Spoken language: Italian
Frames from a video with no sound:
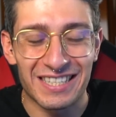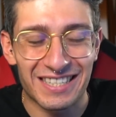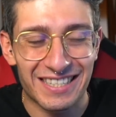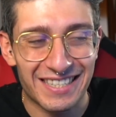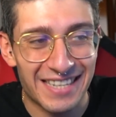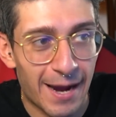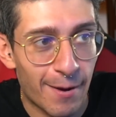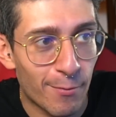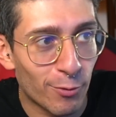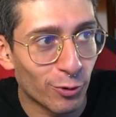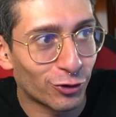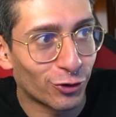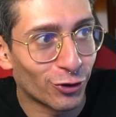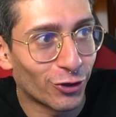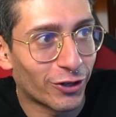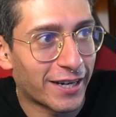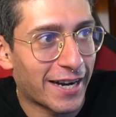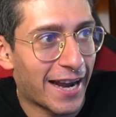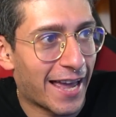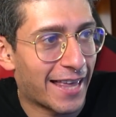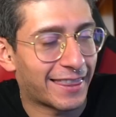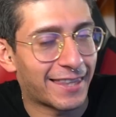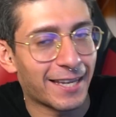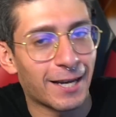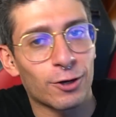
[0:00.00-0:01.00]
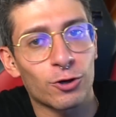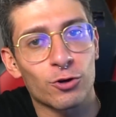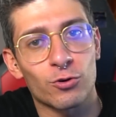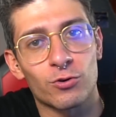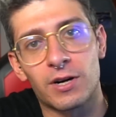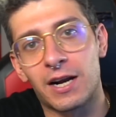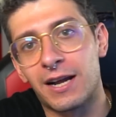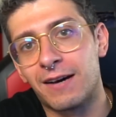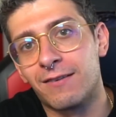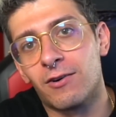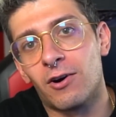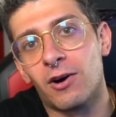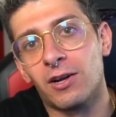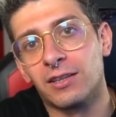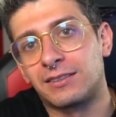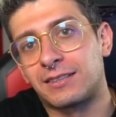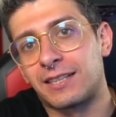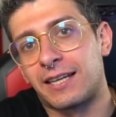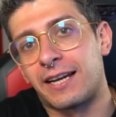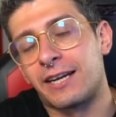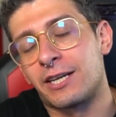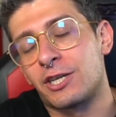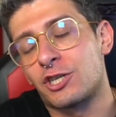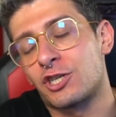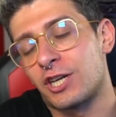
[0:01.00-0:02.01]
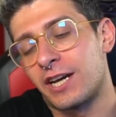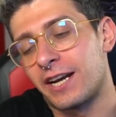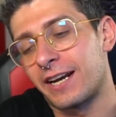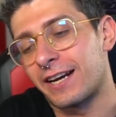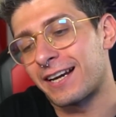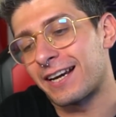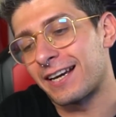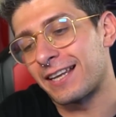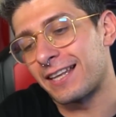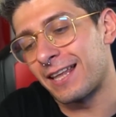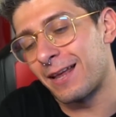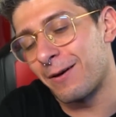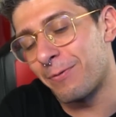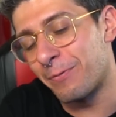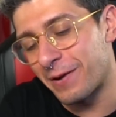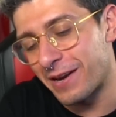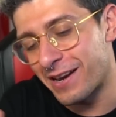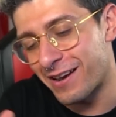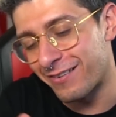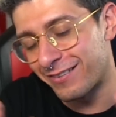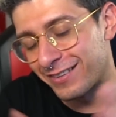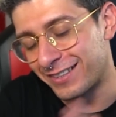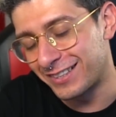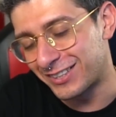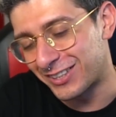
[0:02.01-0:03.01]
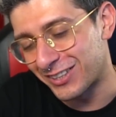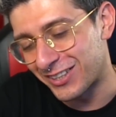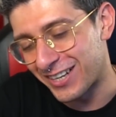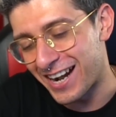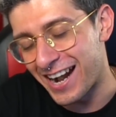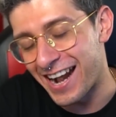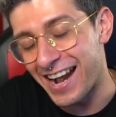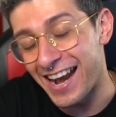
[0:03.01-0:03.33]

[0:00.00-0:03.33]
Siamo tornati ancora una volta alla ricerca della prima vittoria